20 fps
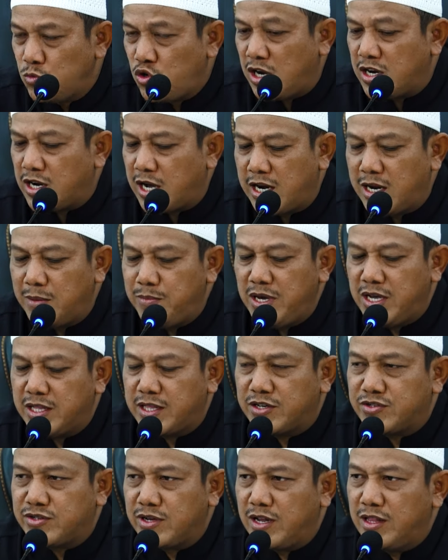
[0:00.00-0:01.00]
Bukankah Nabi
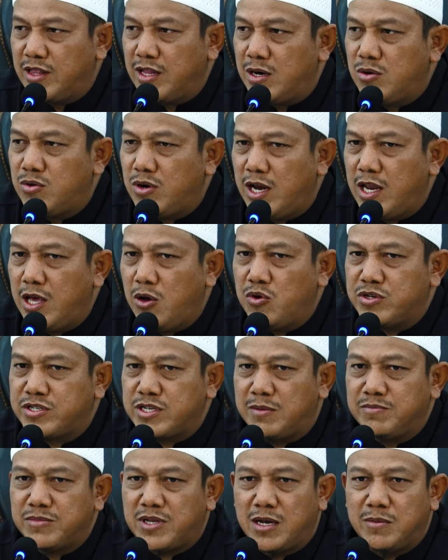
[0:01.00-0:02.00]
kita Shallallahu Alaihi
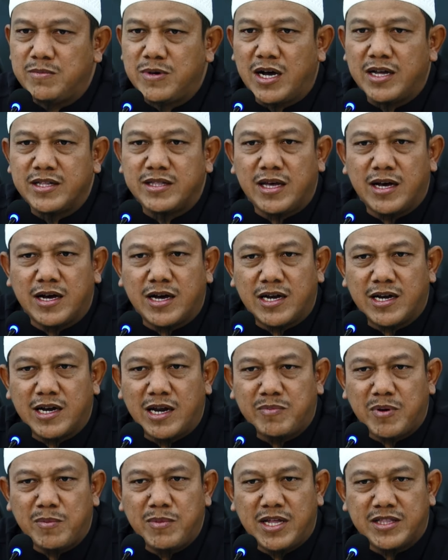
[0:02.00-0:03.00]
Wasallam telah mengatakan
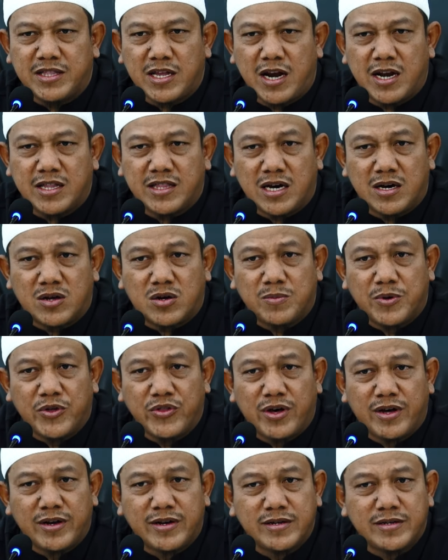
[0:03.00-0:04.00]
apabila telah datang
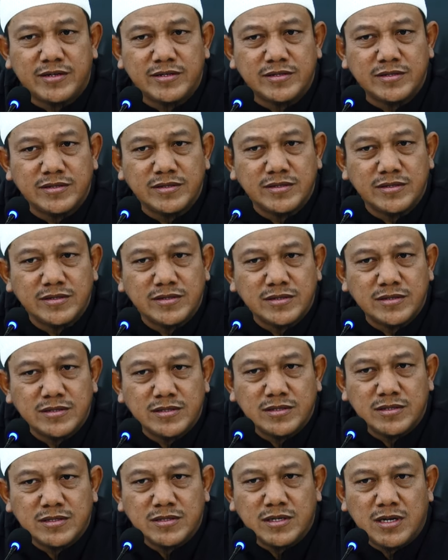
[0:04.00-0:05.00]
Ramadan,
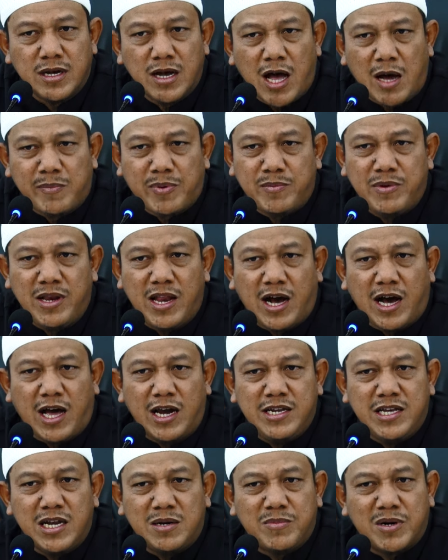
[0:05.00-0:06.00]
apabila
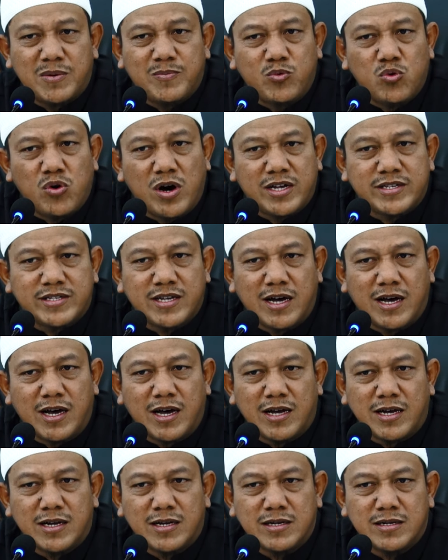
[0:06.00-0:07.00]
kalian berpuasa,
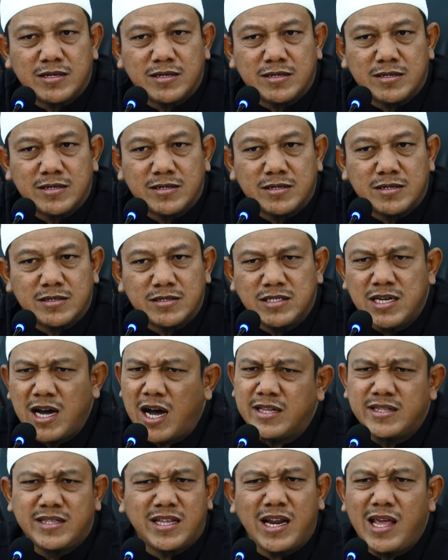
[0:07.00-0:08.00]

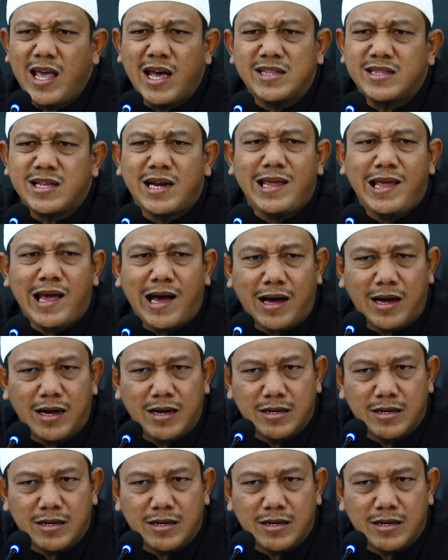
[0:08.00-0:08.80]
jangan teriak-teriak,